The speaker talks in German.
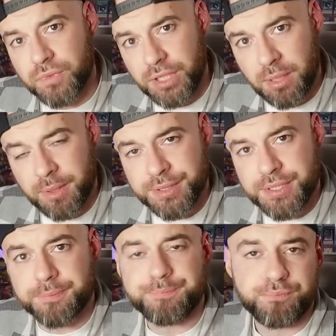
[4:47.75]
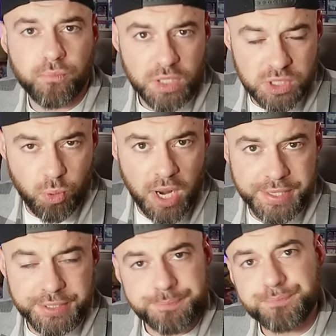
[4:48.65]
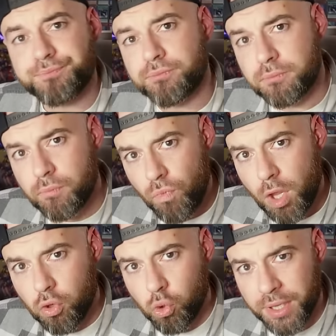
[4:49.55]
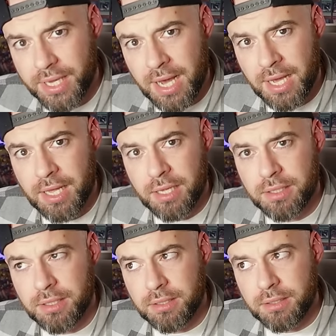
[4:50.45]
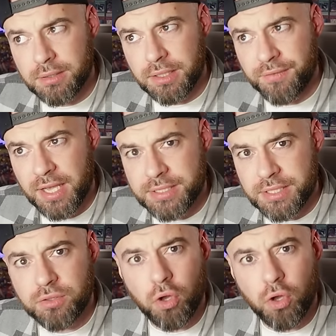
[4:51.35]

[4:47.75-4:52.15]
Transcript: T-Elements, Sprite, Kurikara, Ne, wie heißt die?